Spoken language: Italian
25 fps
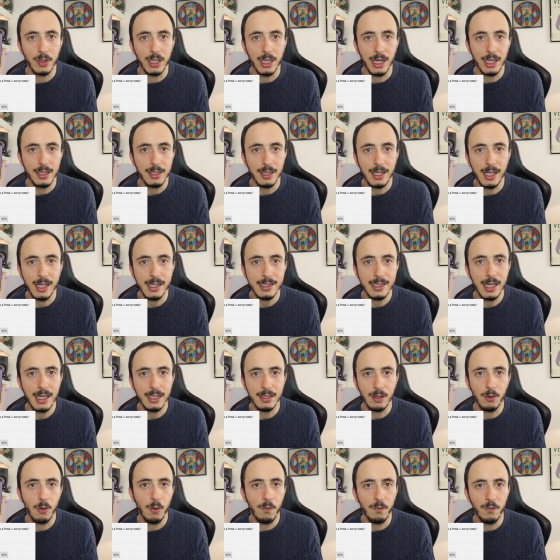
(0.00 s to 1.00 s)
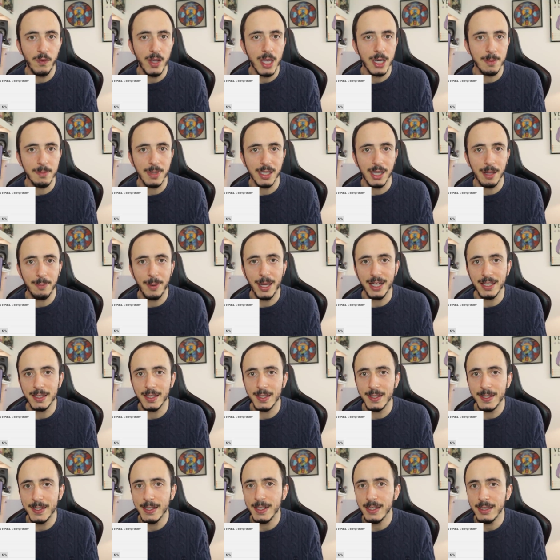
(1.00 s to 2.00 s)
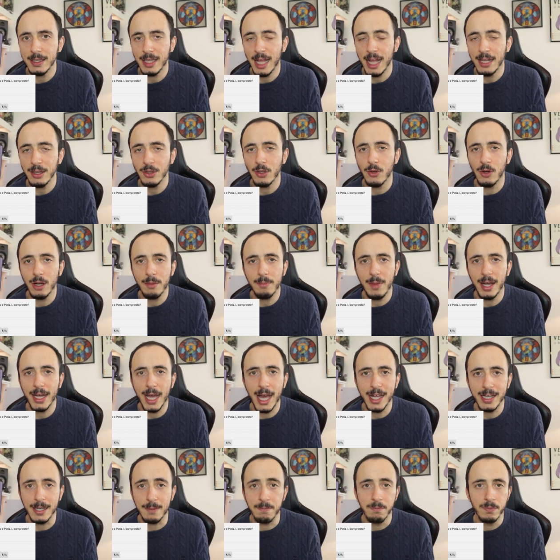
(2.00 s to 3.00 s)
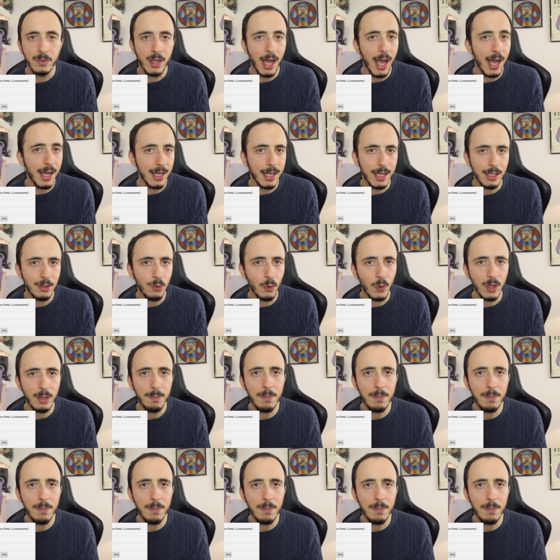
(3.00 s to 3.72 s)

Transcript: in attesa di conferme da parte di Nintendo e magari anche di un